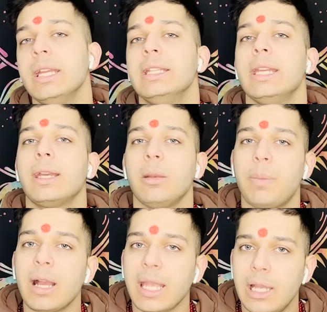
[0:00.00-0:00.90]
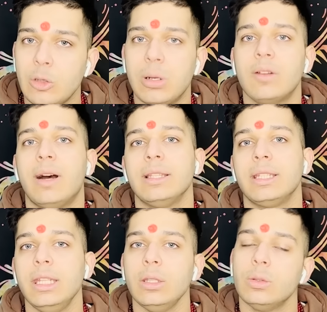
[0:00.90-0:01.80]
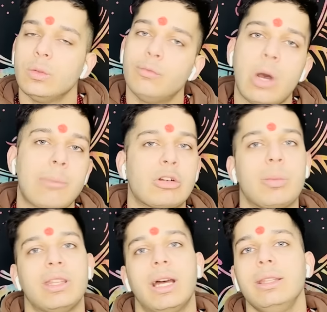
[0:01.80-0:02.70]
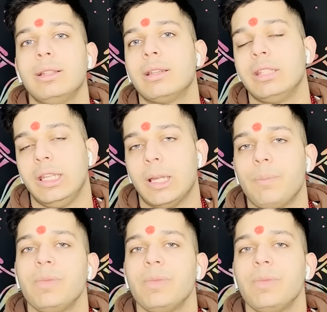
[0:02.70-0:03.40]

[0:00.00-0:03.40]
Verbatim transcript: ये कृपा कह लो भगवान की वो आपको प्रदान करती है